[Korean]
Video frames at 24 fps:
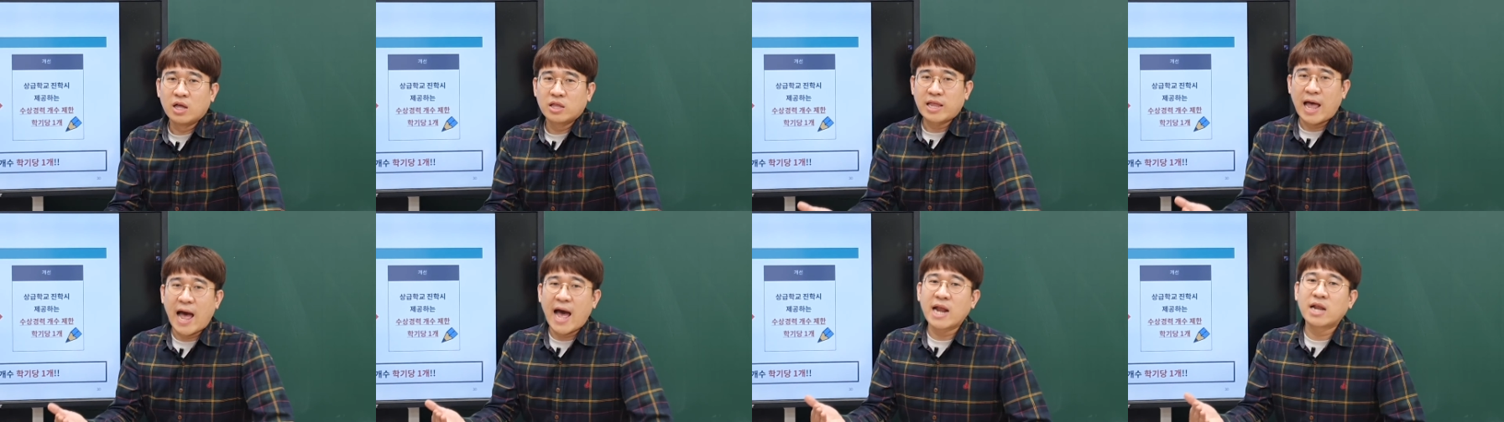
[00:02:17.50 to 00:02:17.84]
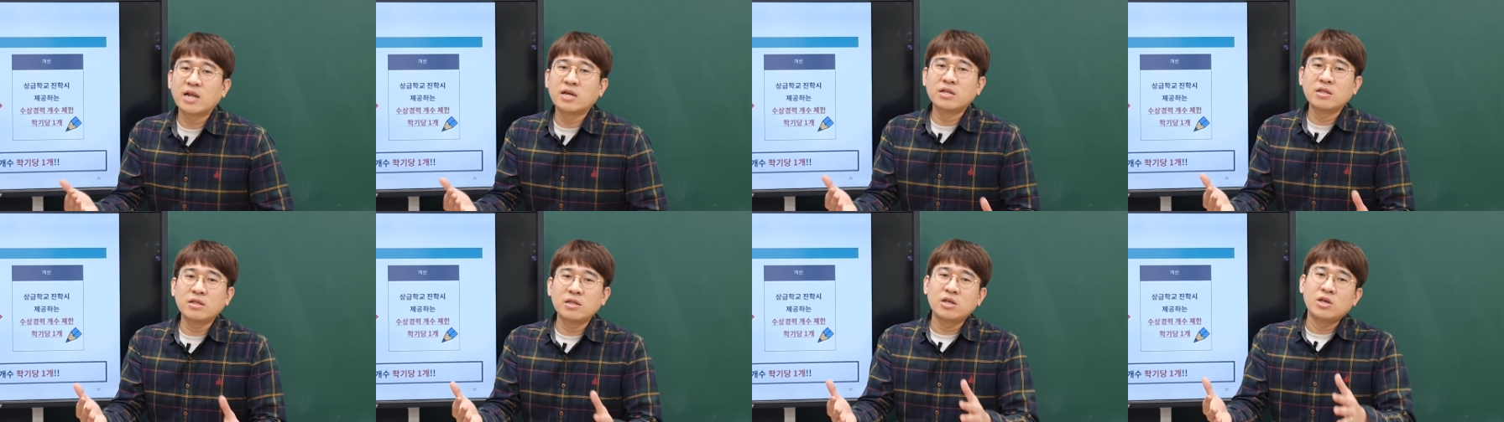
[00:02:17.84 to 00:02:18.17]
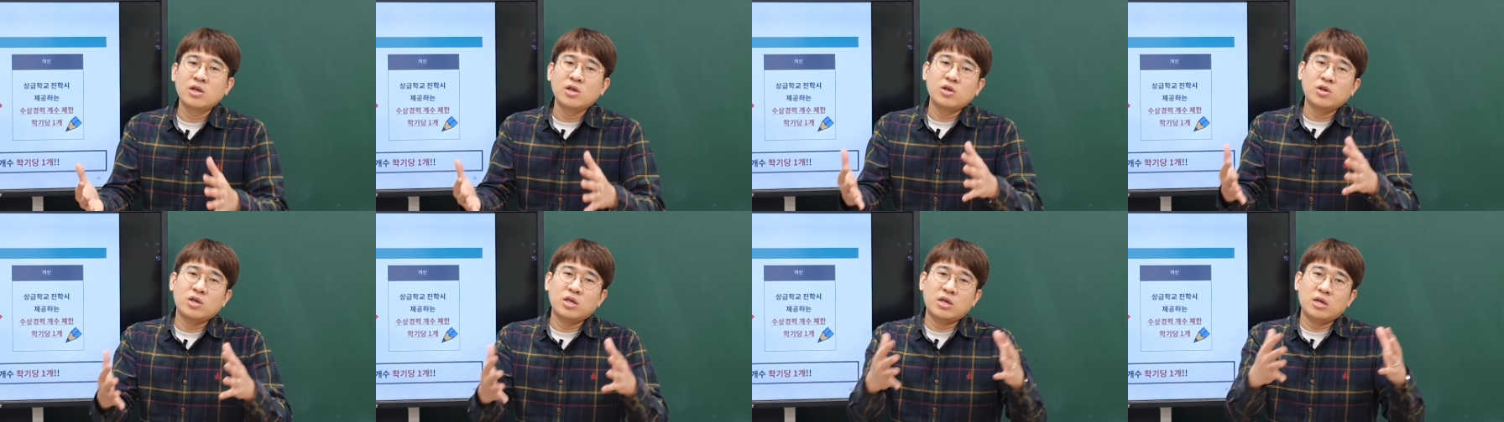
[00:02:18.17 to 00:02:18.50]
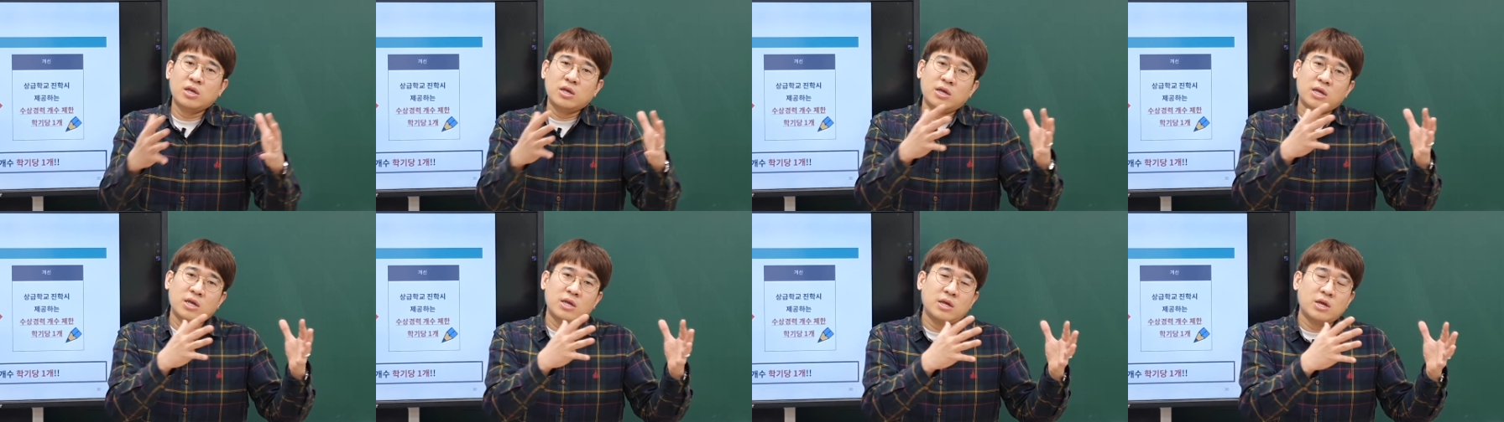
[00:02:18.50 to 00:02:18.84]
다른
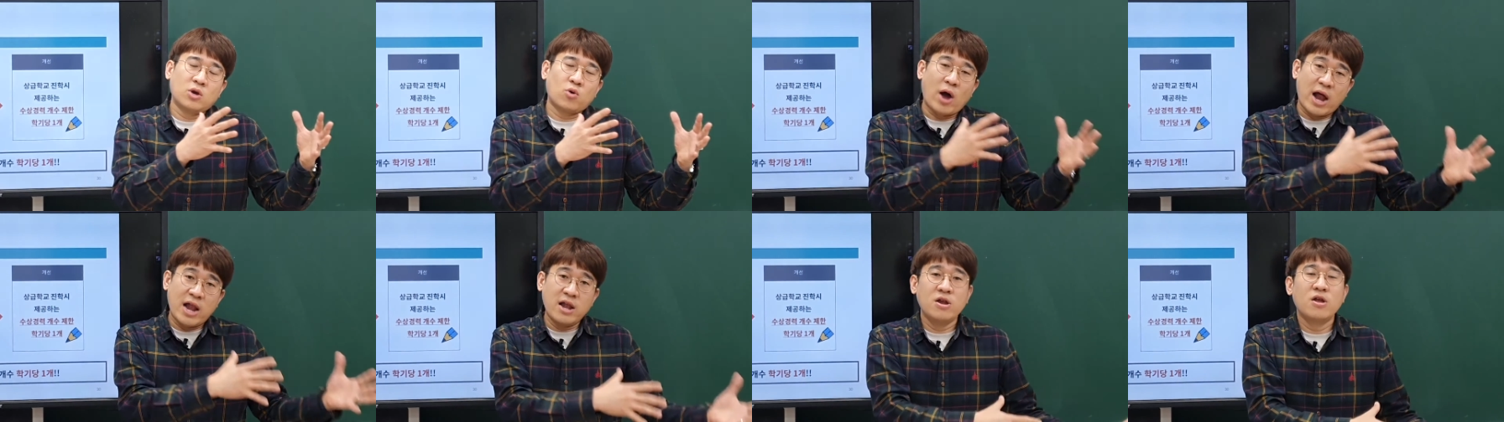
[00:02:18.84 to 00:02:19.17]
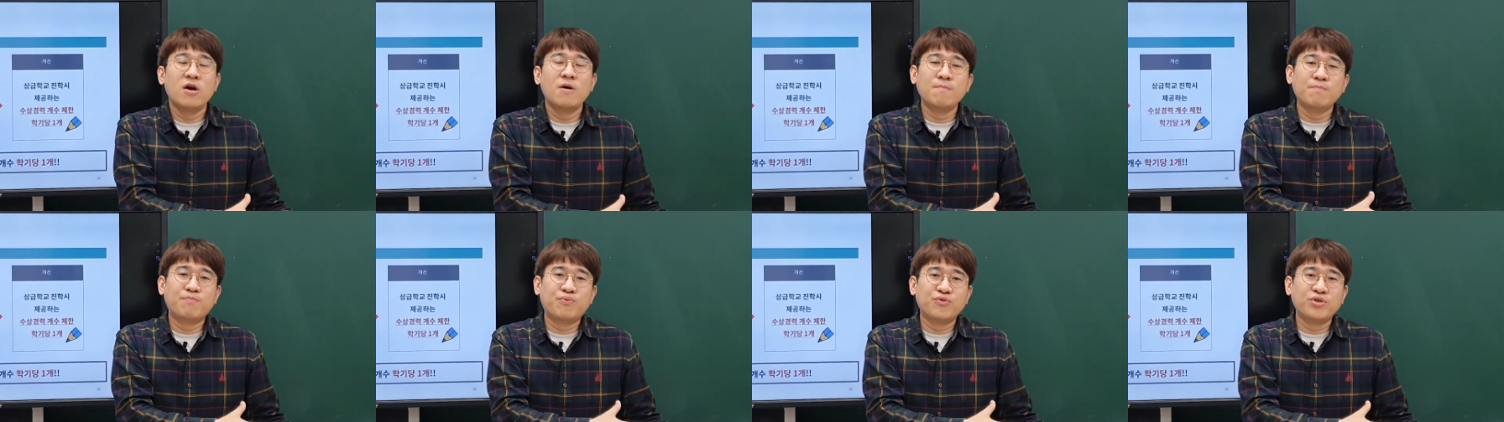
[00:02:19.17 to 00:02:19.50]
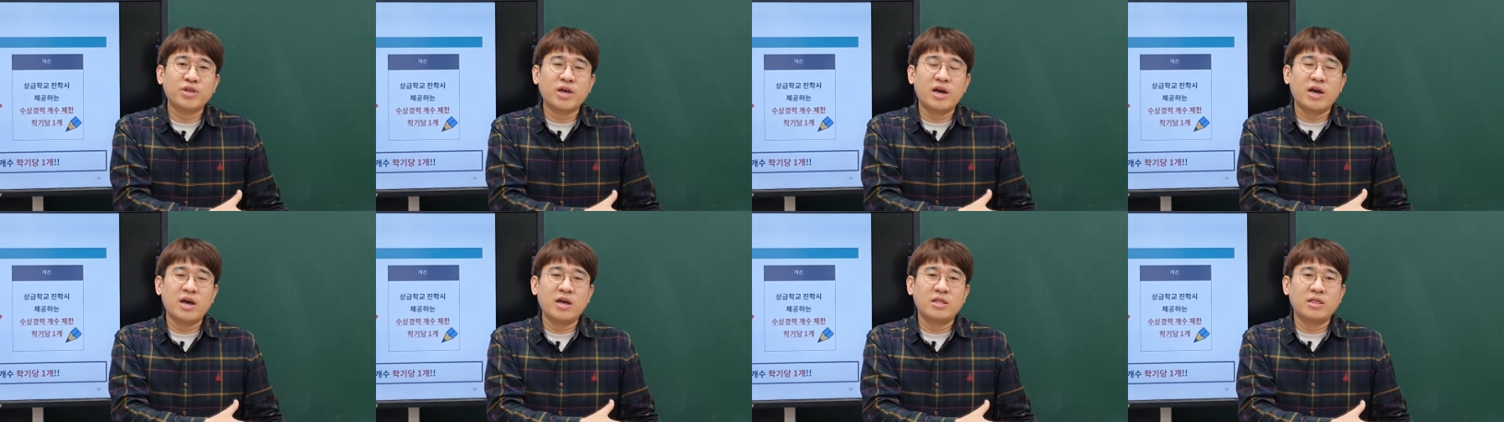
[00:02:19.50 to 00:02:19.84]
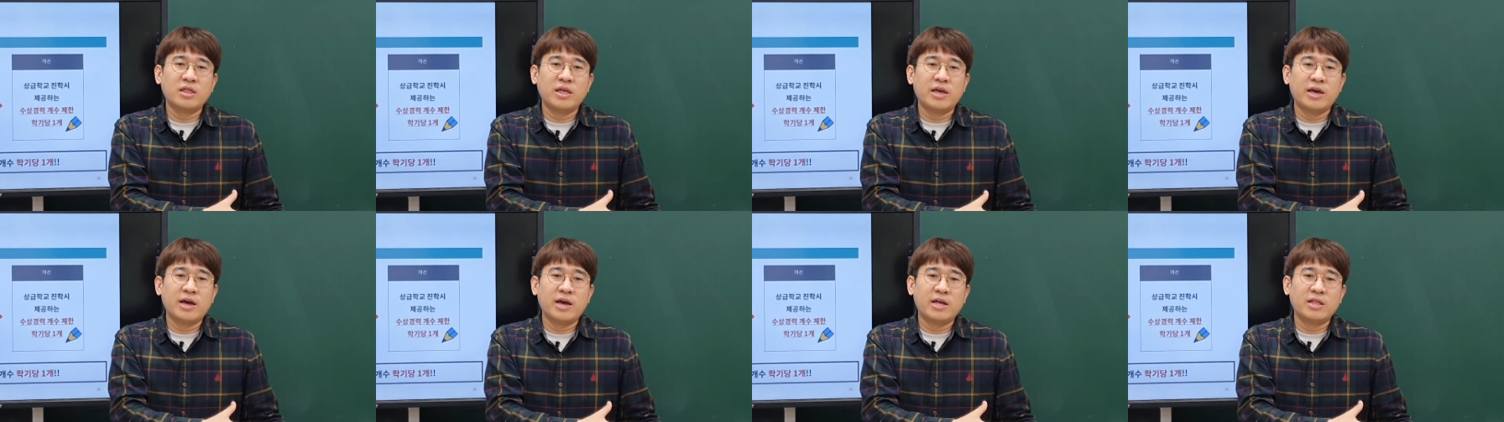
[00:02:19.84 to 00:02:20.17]
이 관련 분야에
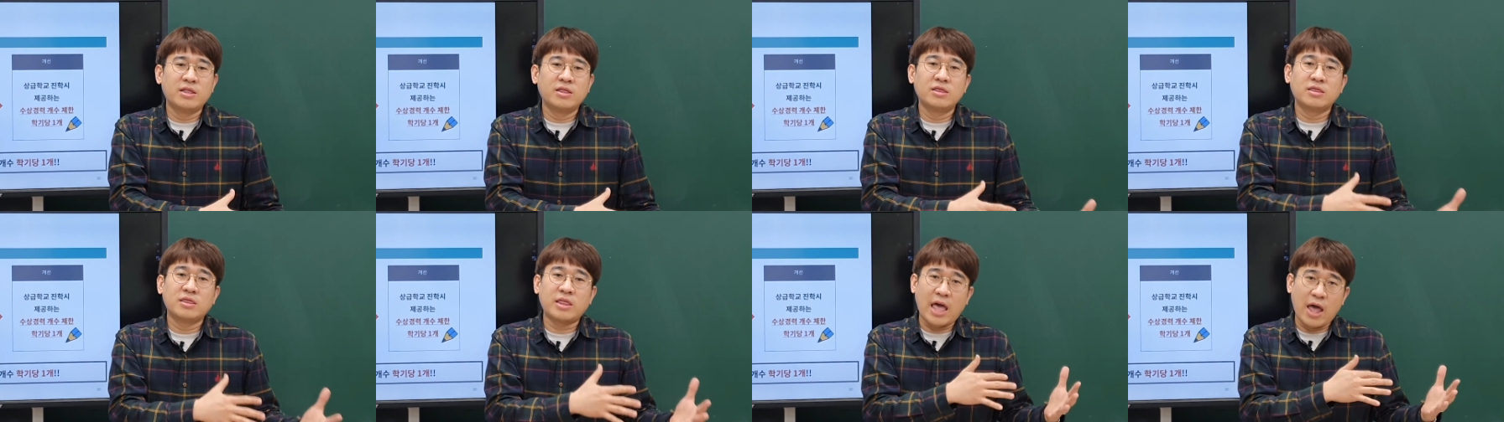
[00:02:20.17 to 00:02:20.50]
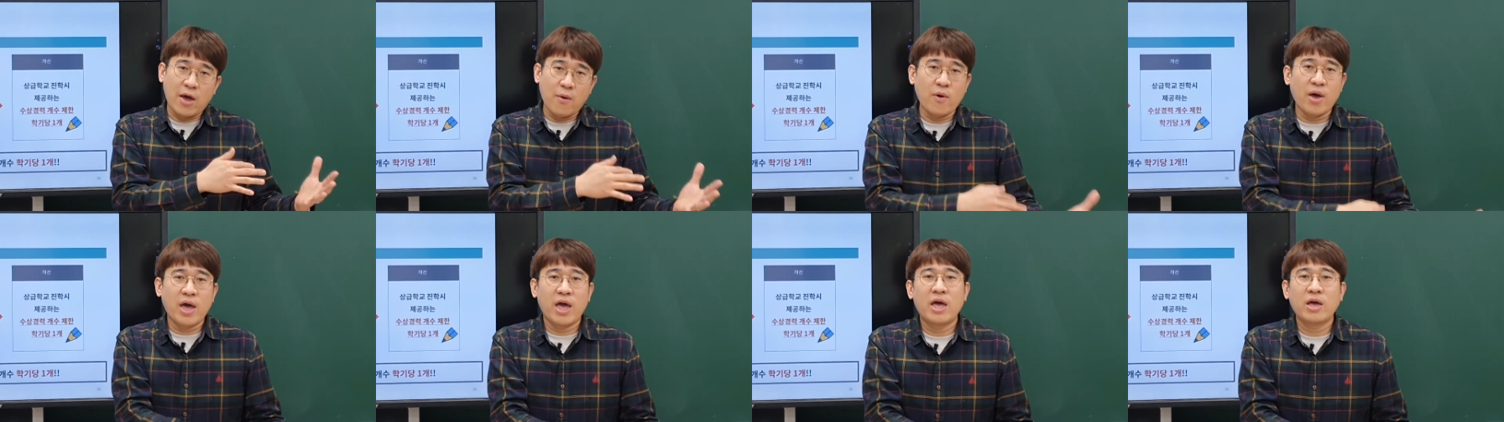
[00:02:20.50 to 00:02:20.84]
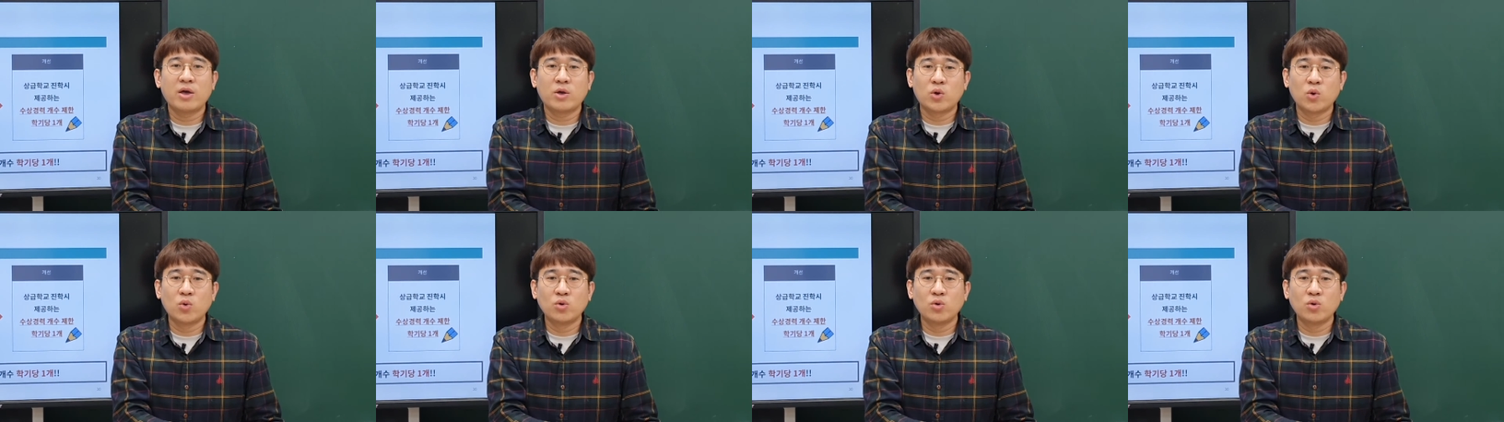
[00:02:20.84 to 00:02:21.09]
대한 대회,